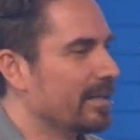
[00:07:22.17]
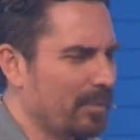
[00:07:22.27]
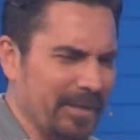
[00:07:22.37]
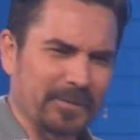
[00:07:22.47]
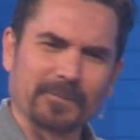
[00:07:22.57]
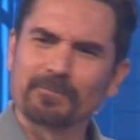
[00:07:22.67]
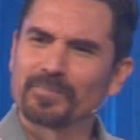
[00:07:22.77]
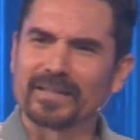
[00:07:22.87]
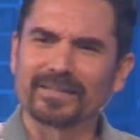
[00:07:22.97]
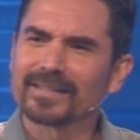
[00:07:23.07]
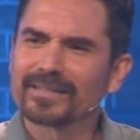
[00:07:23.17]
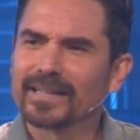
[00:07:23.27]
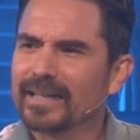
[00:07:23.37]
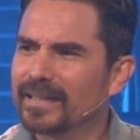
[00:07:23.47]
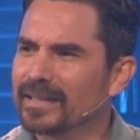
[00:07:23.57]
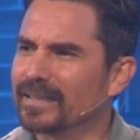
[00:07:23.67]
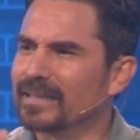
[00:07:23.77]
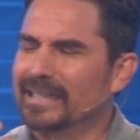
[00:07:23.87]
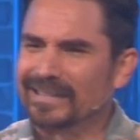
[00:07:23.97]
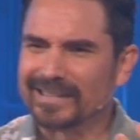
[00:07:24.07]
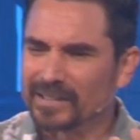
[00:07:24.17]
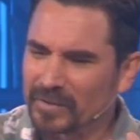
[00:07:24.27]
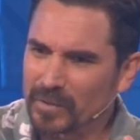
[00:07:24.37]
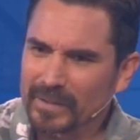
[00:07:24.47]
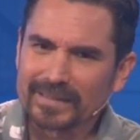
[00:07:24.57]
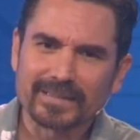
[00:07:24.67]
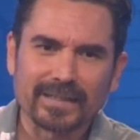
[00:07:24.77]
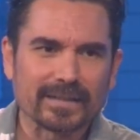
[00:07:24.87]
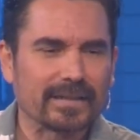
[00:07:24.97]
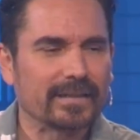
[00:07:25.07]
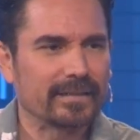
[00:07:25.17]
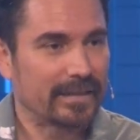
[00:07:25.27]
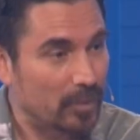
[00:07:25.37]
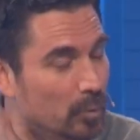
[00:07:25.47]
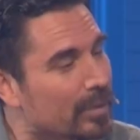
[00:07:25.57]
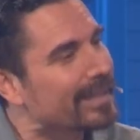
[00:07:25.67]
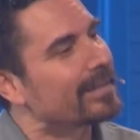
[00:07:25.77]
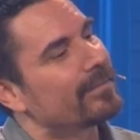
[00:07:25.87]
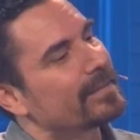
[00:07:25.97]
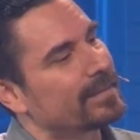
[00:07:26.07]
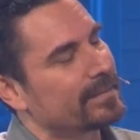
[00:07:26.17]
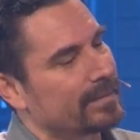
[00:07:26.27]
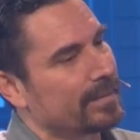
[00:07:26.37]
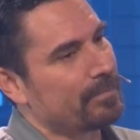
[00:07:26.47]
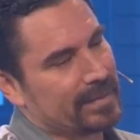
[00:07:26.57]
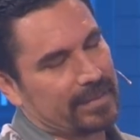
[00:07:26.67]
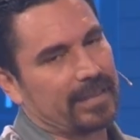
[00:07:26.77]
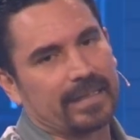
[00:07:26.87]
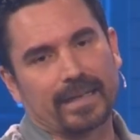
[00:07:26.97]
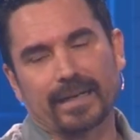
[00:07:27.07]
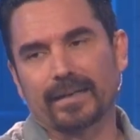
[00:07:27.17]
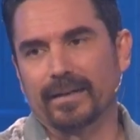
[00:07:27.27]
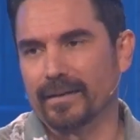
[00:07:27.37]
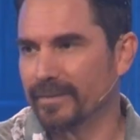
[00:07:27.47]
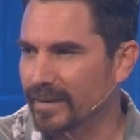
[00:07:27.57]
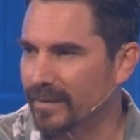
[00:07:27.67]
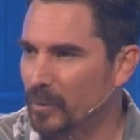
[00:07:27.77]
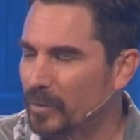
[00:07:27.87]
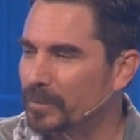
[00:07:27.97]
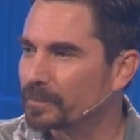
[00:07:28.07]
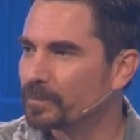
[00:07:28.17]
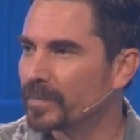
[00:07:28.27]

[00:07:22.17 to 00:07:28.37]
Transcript: bueno, tantas eh, situaciones que de, duda que a veces empiezan a llegar a la vida de uno.